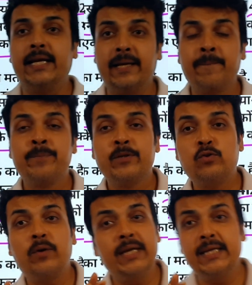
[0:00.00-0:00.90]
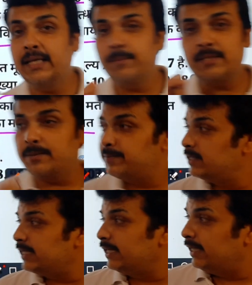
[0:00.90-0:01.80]
है जो इंडिया में
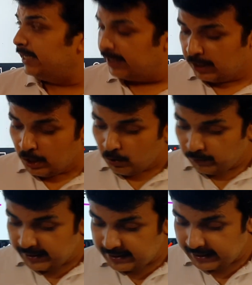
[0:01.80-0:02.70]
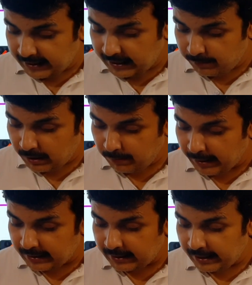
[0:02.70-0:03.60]
सबसे ज्यादा है वहीं सिक्किम की
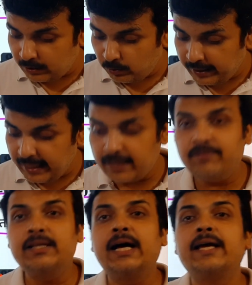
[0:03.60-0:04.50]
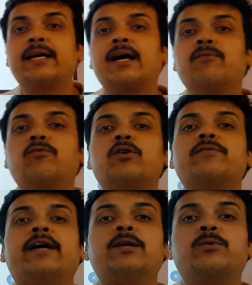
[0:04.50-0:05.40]
बात करें तो एक विधायक का वोट
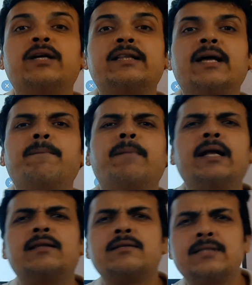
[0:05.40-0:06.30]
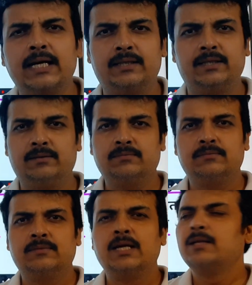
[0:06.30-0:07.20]
वैल्यू कितना है मात्र सात है
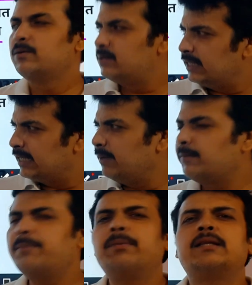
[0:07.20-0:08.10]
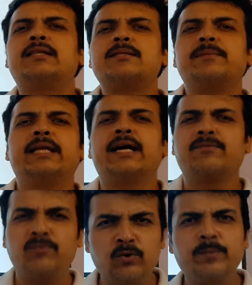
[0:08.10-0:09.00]
तो सिक्किम के 32
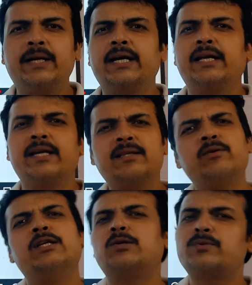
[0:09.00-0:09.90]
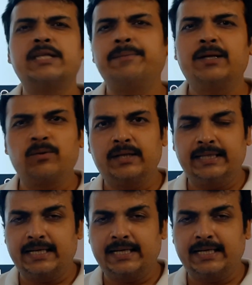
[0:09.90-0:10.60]
विधायक वोट भी करेंगे तो इंटू सेवन होगा